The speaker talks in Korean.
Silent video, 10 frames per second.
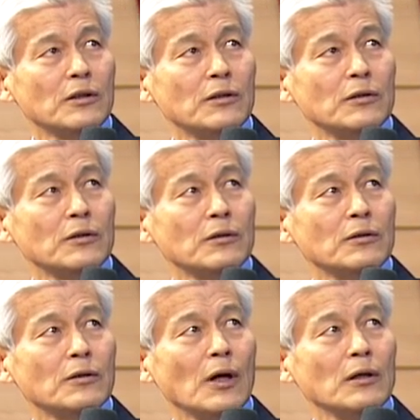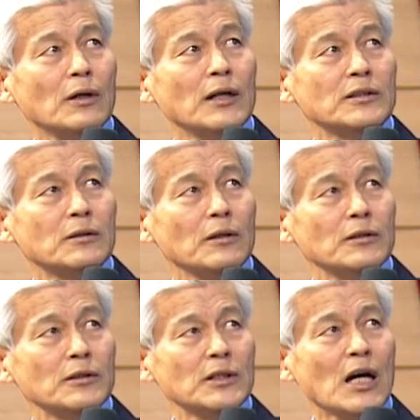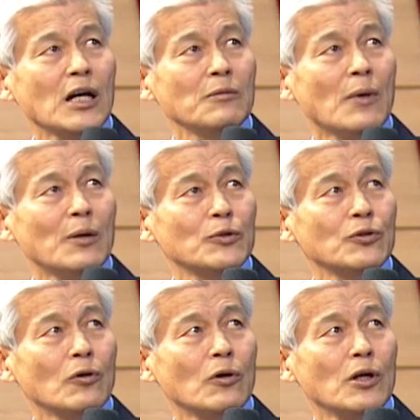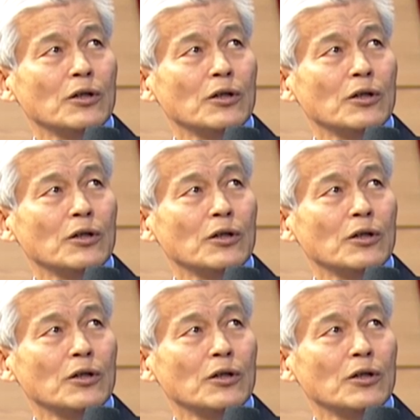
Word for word: 어, 아 착한 마음은요.